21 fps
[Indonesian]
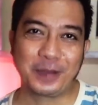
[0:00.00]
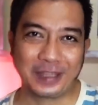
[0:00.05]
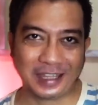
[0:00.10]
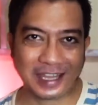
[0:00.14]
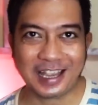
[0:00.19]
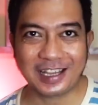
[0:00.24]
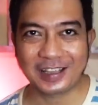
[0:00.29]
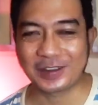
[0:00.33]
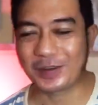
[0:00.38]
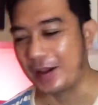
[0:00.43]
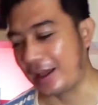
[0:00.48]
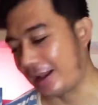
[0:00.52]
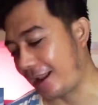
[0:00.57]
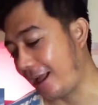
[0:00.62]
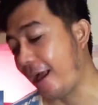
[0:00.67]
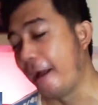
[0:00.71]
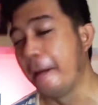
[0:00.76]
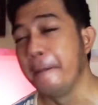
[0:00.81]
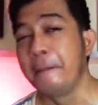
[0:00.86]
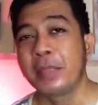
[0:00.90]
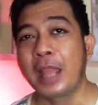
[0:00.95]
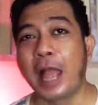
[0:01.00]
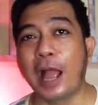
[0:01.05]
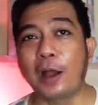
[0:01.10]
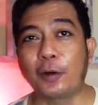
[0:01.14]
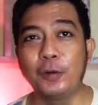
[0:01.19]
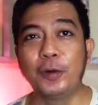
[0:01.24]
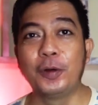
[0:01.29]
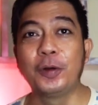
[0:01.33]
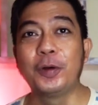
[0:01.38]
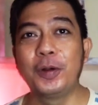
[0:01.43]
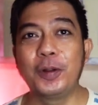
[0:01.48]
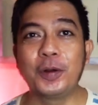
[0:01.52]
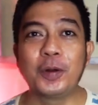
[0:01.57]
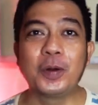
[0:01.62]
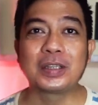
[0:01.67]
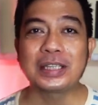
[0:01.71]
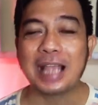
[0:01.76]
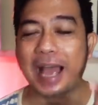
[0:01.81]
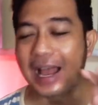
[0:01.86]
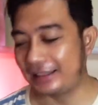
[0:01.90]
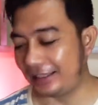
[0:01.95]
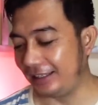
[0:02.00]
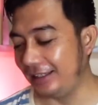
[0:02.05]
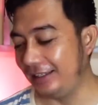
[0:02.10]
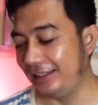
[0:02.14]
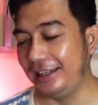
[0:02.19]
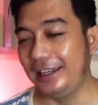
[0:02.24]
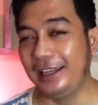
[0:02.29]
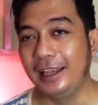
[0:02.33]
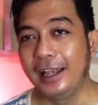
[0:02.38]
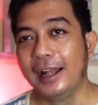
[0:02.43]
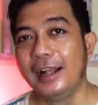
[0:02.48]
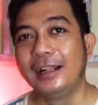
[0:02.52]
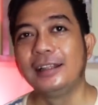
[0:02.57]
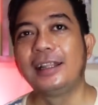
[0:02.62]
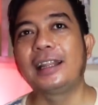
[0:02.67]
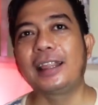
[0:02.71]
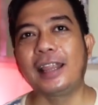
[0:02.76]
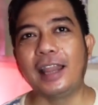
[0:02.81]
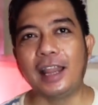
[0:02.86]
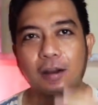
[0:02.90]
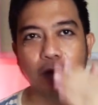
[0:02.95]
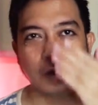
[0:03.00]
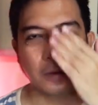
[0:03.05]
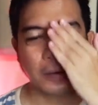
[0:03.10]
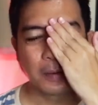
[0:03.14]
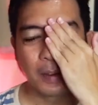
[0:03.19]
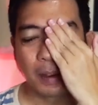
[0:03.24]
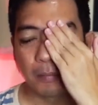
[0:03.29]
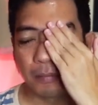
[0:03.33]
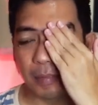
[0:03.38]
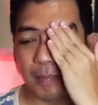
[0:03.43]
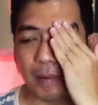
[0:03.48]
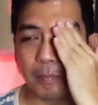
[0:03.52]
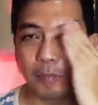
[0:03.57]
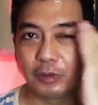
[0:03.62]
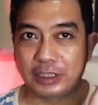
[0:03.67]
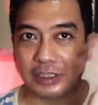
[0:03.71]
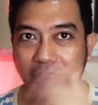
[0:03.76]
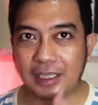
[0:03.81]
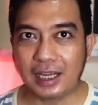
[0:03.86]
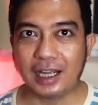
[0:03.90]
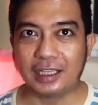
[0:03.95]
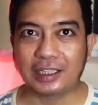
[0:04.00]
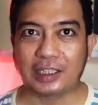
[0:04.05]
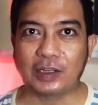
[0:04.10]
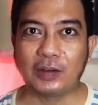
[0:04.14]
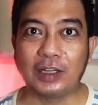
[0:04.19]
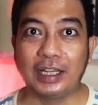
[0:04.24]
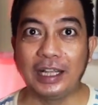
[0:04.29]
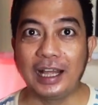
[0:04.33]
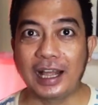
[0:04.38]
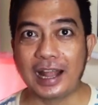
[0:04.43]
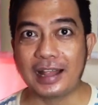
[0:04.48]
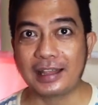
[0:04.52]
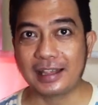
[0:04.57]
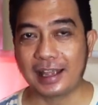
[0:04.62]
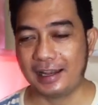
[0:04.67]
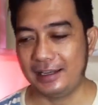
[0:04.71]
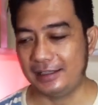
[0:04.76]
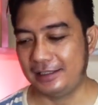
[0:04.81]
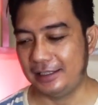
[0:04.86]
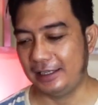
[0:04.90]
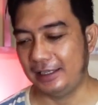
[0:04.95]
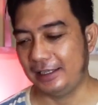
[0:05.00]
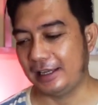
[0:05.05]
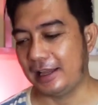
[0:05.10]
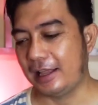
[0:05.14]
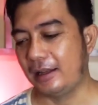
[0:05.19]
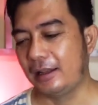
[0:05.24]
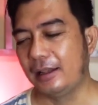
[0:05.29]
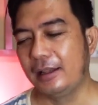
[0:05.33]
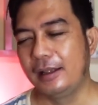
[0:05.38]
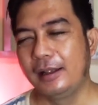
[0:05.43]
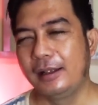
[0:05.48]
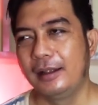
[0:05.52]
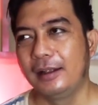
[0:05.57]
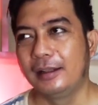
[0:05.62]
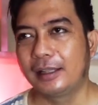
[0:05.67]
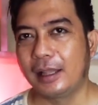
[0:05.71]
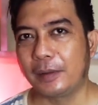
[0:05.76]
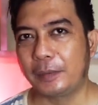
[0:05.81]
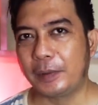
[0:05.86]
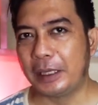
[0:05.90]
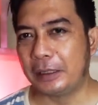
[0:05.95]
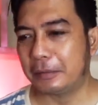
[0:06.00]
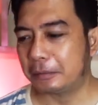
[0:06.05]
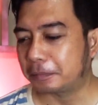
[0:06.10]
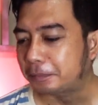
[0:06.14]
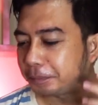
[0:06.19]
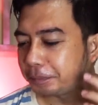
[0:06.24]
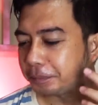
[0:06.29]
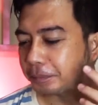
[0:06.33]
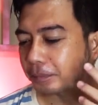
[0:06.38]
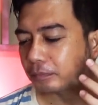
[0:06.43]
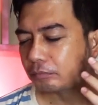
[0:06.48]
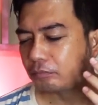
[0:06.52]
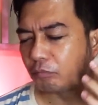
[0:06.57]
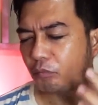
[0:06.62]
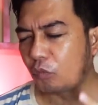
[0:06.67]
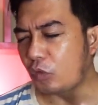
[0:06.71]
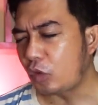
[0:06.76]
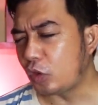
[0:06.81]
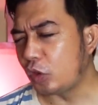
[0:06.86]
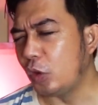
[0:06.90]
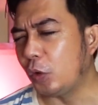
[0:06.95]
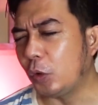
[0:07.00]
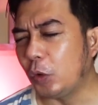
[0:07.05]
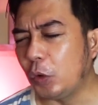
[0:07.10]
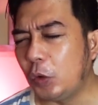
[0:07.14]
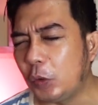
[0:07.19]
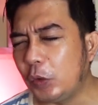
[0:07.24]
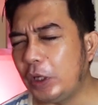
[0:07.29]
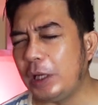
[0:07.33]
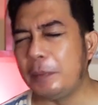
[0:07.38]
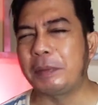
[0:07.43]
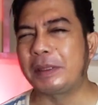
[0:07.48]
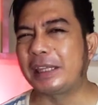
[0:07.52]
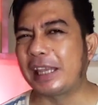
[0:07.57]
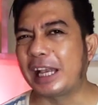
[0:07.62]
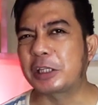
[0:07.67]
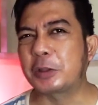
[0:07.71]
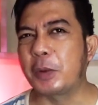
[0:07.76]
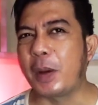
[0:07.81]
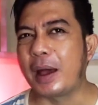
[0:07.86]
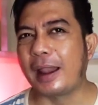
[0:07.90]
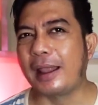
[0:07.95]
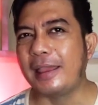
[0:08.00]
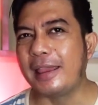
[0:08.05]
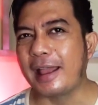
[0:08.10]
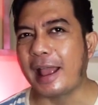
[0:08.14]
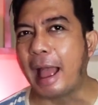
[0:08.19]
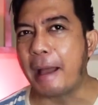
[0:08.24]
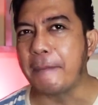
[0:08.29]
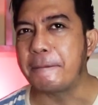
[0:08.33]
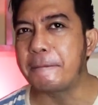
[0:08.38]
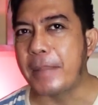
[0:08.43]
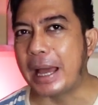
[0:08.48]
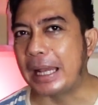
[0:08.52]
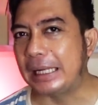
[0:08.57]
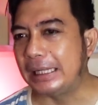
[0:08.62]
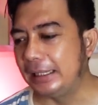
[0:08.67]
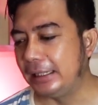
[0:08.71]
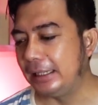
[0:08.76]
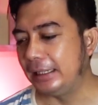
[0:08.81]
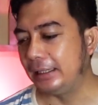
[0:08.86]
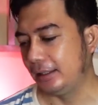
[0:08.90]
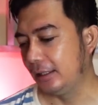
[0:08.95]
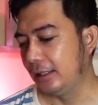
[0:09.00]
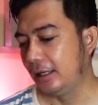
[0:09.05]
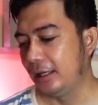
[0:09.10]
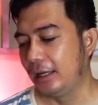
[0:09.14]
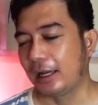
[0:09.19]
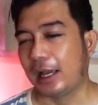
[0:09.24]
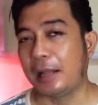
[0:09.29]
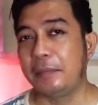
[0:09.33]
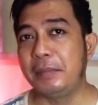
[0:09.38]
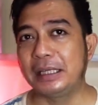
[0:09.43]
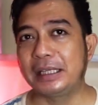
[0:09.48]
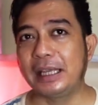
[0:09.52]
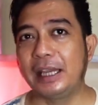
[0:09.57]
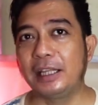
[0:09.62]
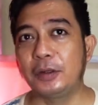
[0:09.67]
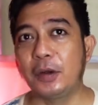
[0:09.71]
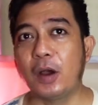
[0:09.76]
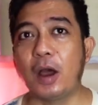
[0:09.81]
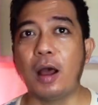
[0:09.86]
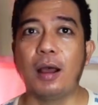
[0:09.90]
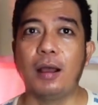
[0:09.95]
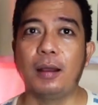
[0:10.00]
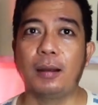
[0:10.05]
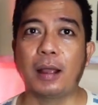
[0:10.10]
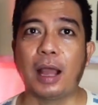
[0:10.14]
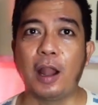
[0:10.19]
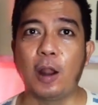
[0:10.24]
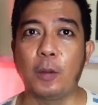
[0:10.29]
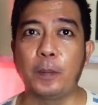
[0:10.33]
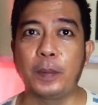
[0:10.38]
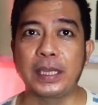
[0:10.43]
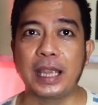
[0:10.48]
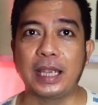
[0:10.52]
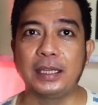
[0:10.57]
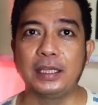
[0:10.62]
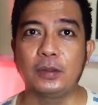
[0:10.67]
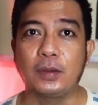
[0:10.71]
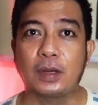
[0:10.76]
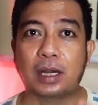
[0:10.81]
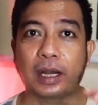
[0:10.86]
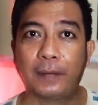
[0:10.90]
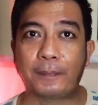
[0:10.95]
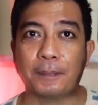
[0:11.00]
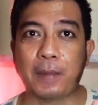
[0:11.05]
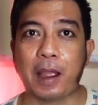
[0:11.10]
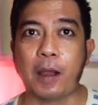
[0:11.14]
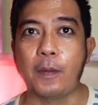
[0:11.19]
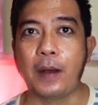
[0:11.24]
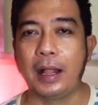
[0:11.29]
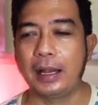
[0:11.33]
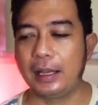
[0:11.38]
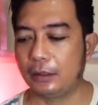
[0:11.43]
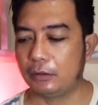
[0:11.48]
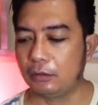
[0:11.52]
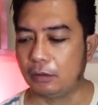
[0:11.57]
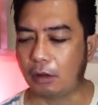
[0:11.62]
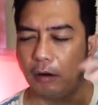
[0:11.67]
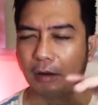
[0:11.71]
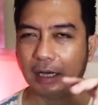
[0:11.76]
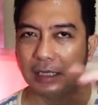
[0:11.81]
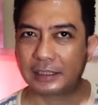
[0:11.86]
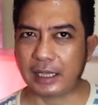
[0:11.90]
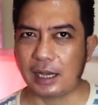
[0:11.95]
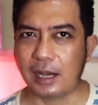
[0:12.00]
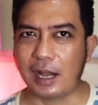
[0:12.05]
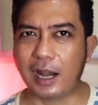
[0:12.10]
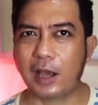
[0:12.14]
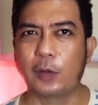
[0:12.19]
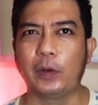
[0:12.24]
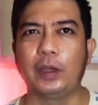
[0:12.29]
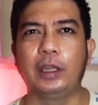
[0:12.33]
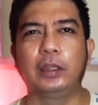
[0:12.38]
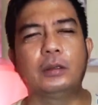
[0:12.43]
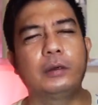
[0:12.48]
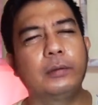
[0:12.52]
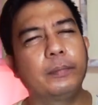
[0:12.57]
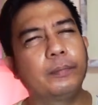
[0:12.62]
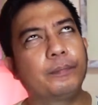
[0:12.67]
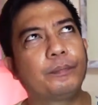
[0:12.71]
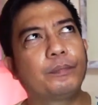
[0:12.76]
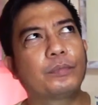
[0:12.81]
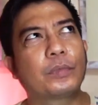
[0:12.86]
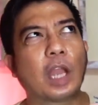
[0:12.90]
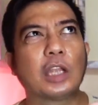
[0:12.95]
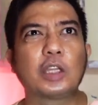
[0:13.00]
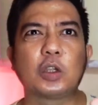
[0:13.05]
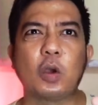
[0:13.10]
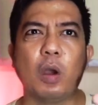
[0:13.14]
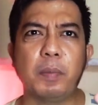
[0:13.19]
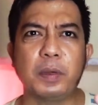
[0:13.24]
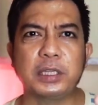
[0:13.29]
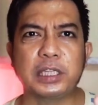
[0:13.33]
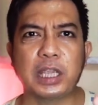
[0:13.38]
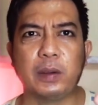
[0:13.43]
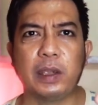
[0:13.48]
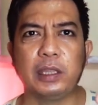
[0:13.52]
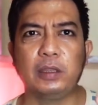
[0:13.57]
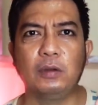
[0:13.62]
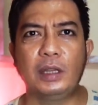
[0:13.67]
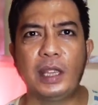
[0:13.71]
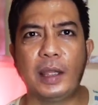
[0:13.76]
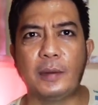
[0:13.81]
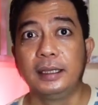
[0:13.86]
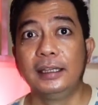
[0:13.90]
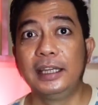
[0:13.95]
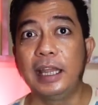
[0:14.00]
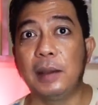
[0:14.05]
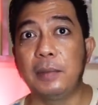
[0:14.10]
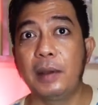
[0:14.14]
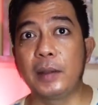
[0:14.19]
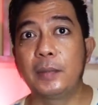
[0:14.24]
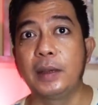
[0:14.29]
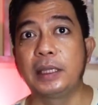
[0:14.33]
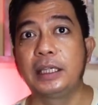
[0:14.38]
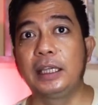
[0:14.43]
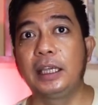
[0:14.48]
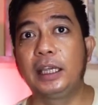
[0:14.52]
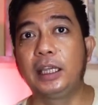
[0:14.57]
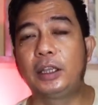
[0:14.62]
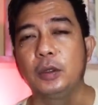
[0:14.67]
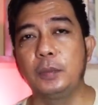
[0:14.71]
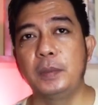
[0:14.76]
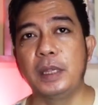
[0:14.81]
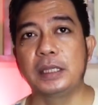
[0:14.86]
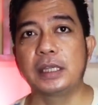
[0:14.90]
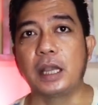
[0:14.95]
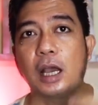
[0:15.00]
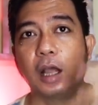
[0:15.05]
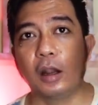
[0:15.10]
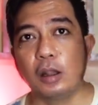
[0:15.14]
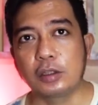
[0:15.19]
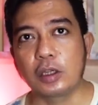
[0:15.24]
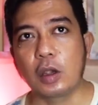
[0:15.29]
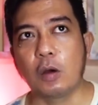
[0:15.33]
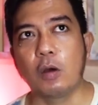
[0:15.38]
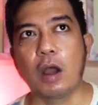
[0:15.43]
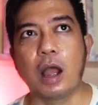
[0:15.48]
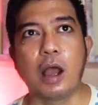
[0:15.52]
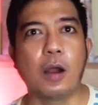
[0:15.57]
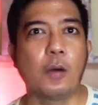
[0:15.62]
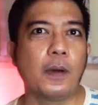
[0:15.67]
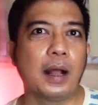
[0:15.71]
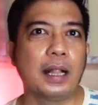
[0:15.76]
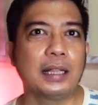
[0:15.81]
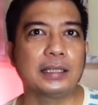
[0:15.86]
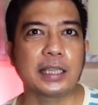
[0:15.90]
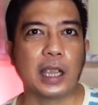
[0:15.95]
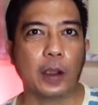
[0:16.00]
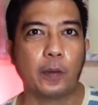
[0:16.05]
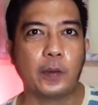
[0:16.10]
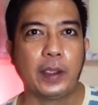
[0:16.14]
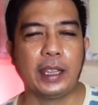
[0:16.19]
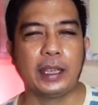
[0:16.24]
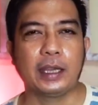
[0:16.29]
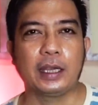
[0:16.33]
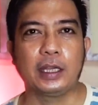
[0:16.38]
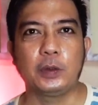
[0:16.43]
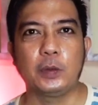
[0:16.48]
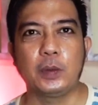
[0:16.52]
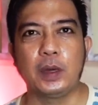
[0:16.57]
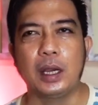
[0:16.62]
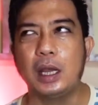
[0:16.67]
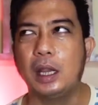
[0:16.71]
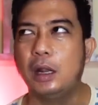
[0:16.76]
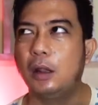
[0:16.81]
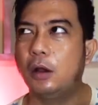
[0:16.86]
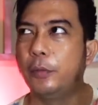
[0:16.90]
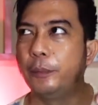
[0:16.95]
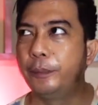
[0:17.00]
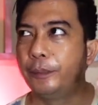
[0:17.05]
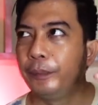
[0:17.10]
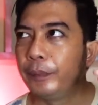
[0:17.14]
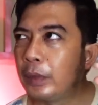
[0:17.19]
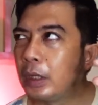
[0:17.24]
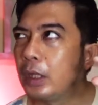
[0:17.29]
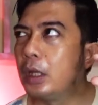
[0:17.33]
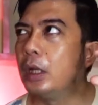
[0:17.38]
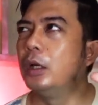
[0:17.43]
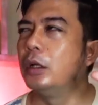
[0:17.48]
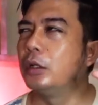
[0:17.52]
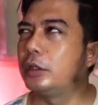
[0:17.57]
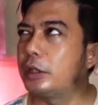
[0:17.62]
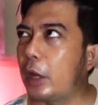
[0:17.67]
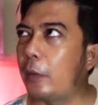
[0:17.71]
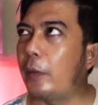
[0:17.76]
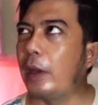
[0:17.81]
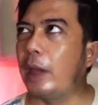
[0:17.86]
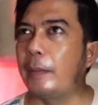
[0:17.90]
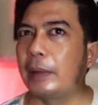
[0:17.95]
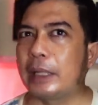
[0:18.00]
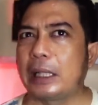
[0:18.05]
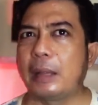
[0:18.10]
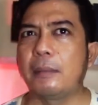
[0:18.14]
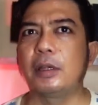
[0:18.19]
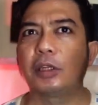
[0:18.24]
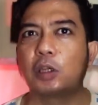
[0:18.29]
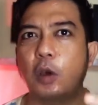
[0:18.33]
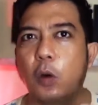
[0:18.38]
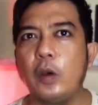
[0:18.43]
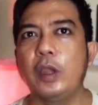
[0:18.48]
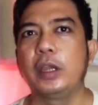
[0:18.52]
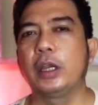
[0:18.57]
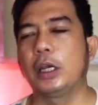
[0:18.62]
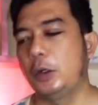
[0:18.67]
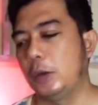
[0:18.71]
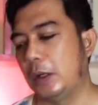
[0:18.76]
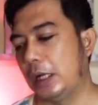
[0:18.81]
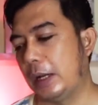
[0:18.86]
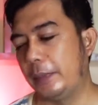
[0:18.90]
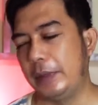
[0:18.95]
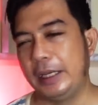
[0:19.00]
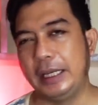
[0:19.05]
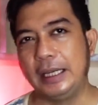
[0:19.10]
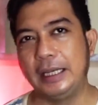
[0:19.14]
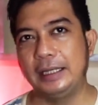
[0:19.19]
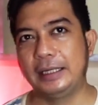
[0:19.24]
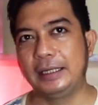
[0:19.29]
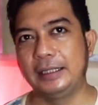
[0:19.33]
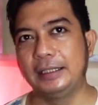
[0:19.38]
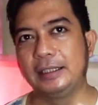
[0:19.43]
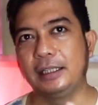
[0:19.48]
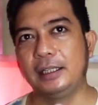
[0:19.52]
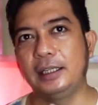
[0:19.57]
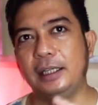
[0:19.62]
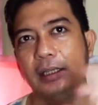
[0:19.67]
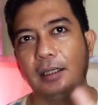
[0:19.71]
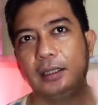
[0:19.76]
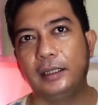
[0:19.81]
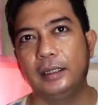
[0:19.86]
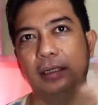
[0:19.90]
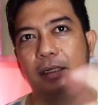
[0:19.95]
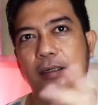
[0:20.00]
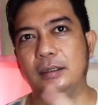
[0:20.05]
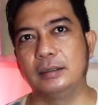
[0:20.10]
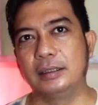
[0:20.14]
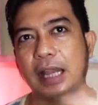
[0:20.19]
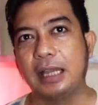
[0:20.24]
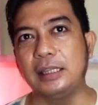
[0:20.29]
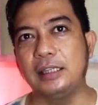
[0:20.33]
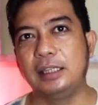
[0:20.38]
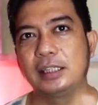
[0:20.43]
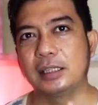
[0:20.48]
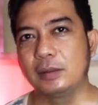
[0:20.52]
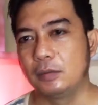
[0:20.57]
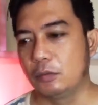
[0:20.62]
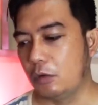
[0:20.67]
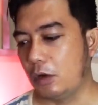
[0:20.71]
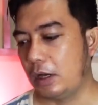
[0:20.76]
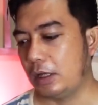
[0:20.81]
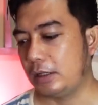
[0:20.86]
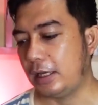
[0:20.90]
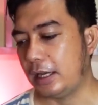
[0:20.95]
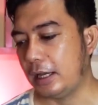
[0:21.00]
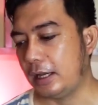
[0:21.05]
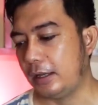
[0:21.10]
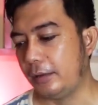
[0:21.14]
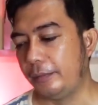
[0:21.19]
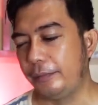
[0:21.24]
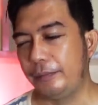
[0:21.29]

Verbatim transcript: pecah suara. Aku nunggu-nunggu saat ini. Dari tadi aku memang musiknya nggak terlalu kedengaran kan di sini kan. Tapi nunggu-nunggu ini pecah suaranya kapan nih? Kan biasanya tuh kalau penyanyi tuh rap awalnya tuh kalau nggak salah lagu itu tuh cowok apa cewek dulu ya? Dia bagi-bagi gitu. Biasanya kalau cowok awal, cewek yang kedua. Kalau cewek yang pertama, cowok yang kedua. Tapi di sini nyanyi semuanya.